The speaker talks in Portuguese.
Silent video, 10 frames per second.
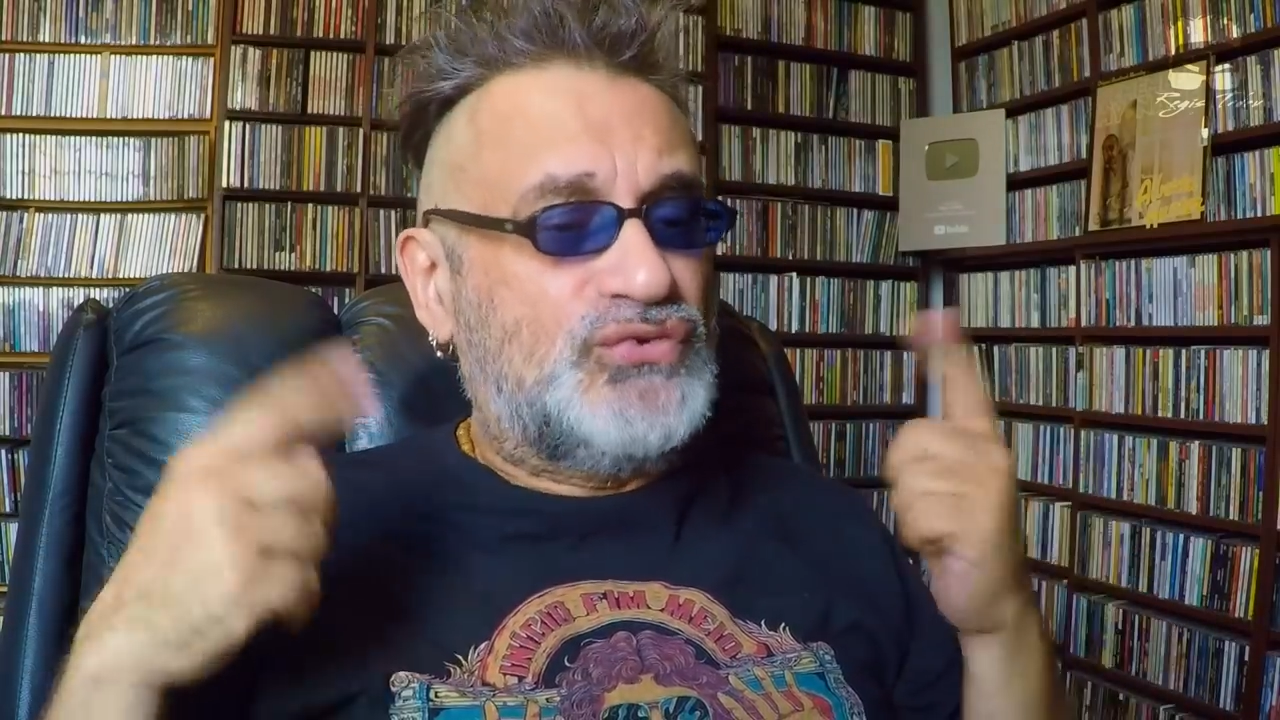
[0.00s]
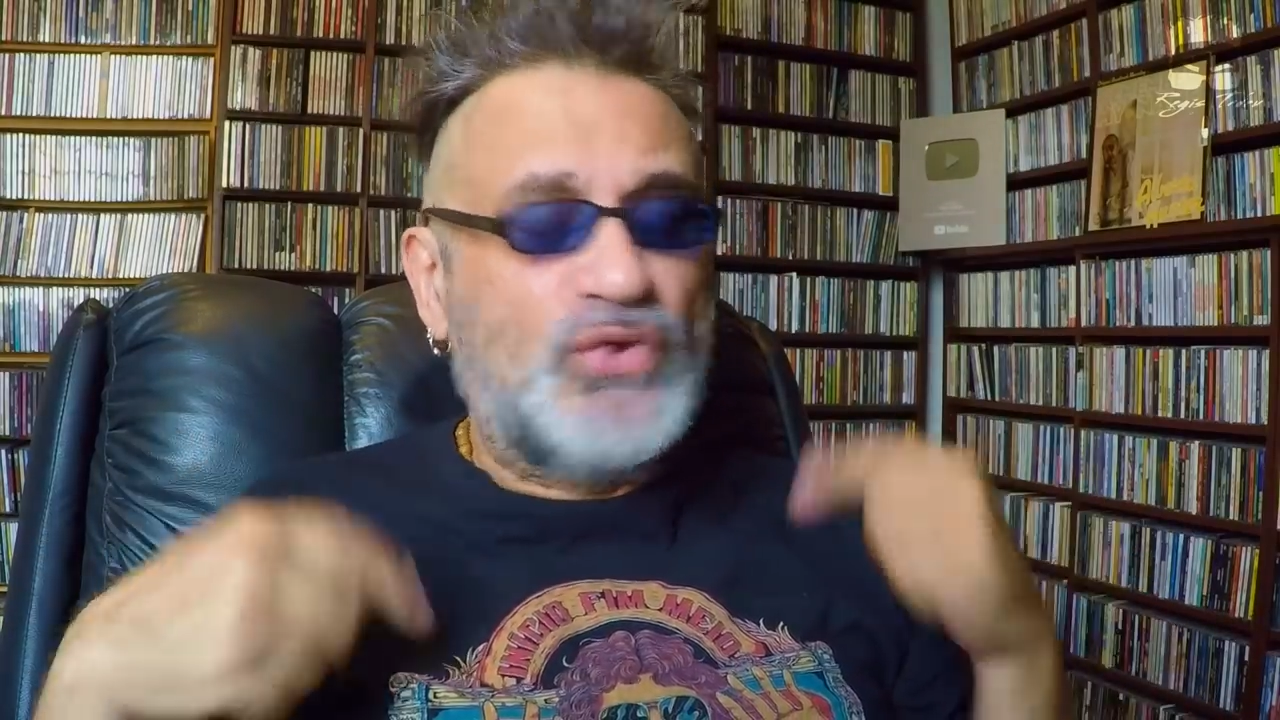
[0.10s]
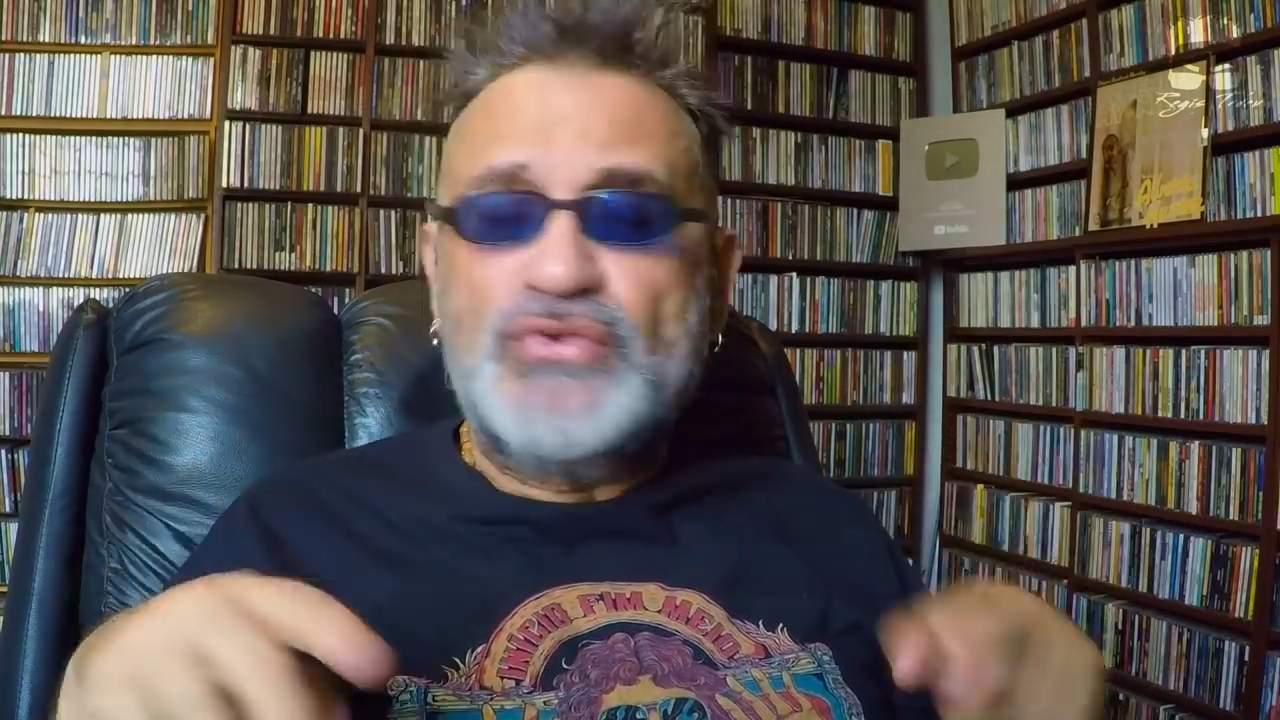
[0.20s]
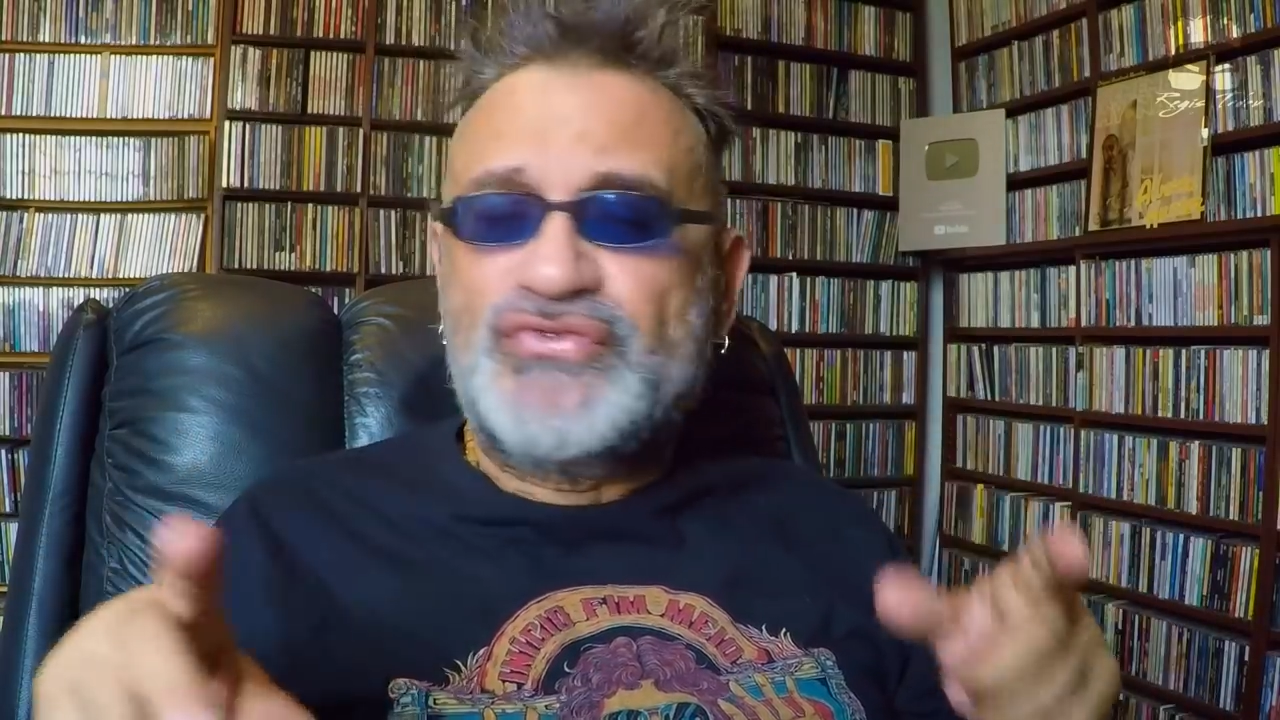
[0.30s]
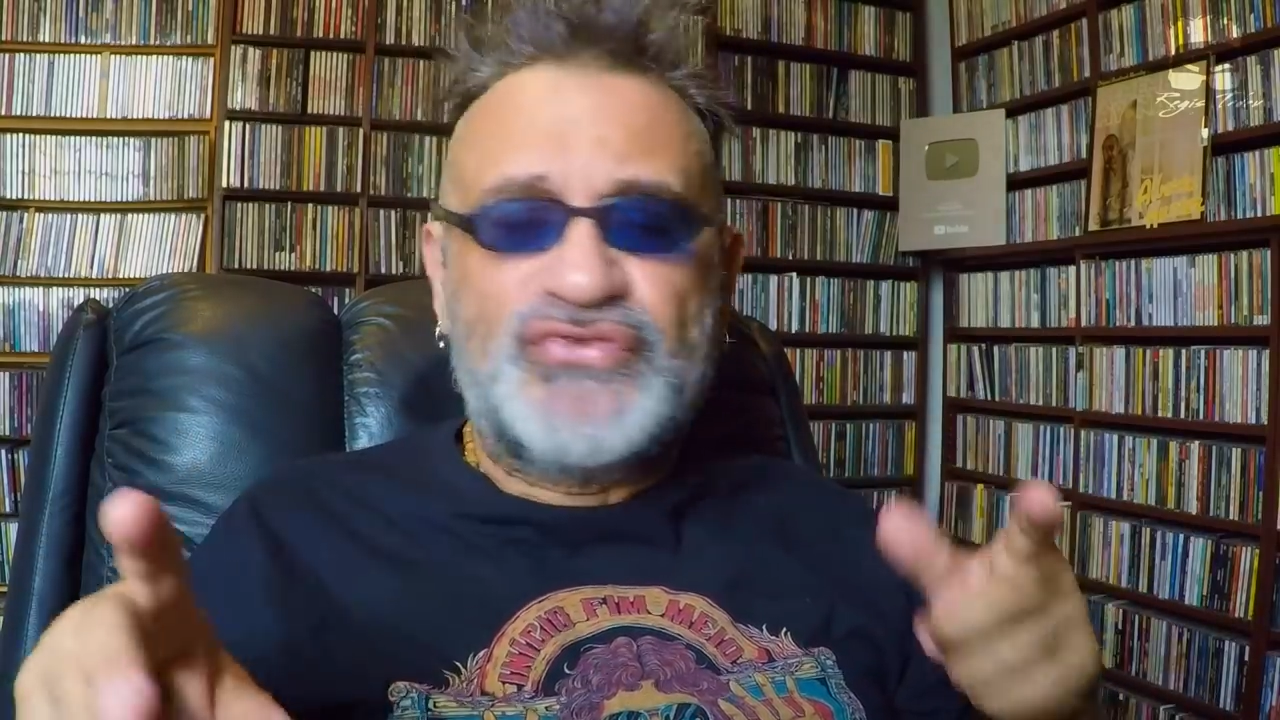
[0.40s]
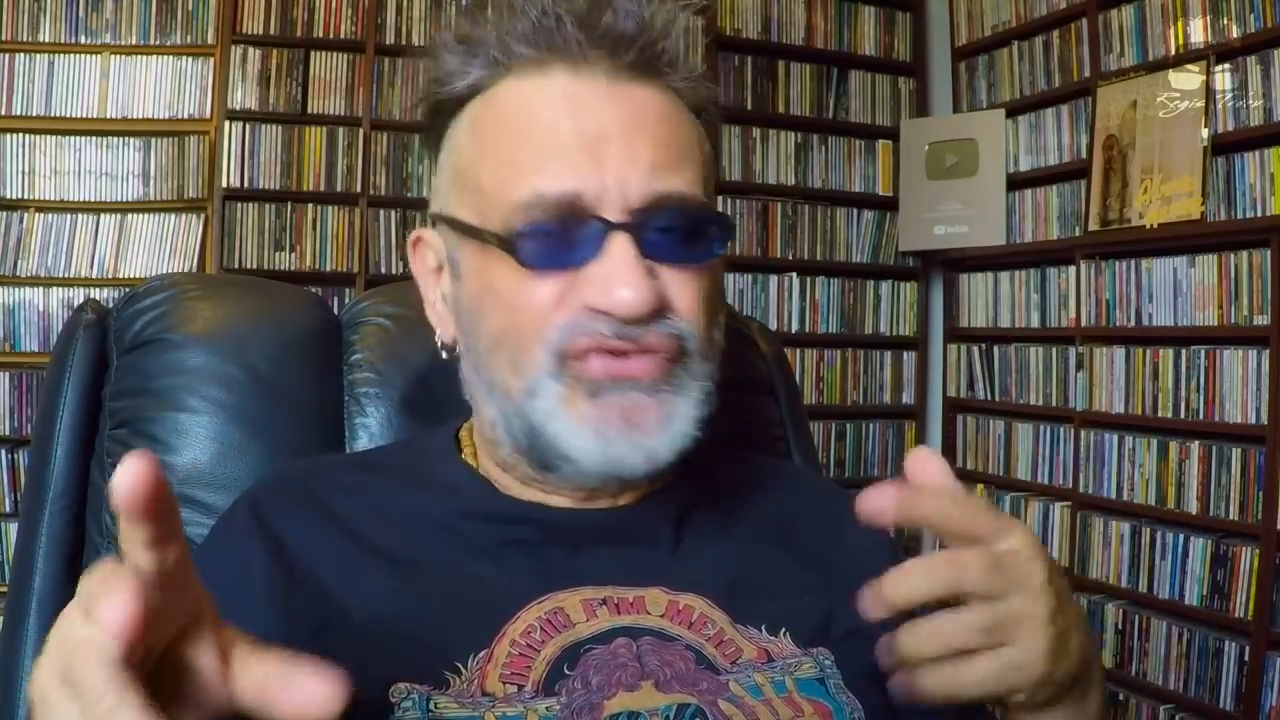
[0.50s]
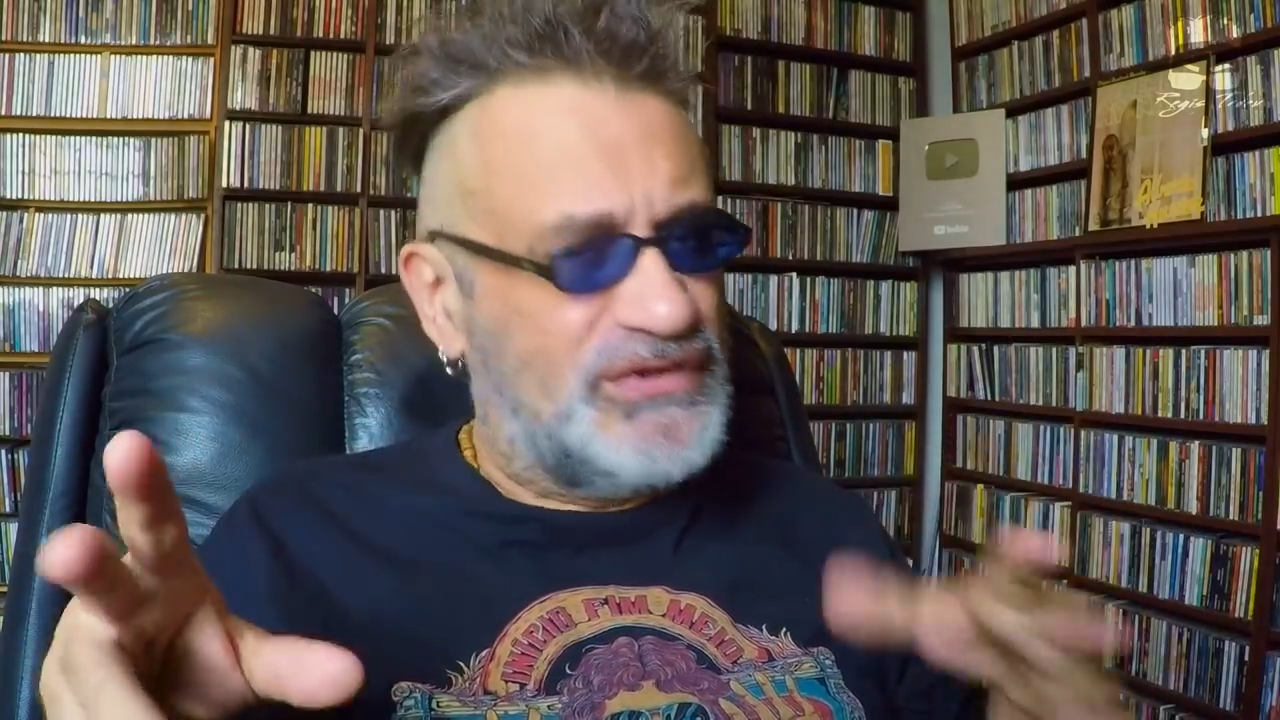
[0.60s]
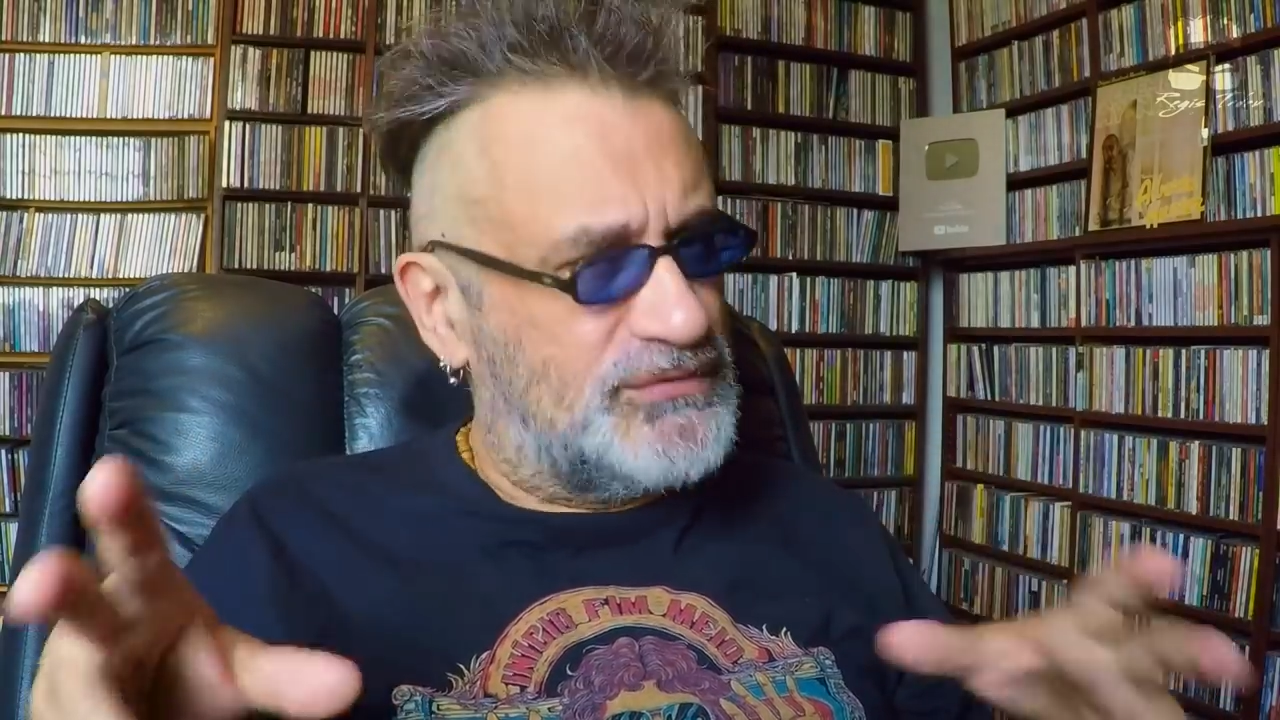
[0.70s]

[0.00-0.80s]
todos os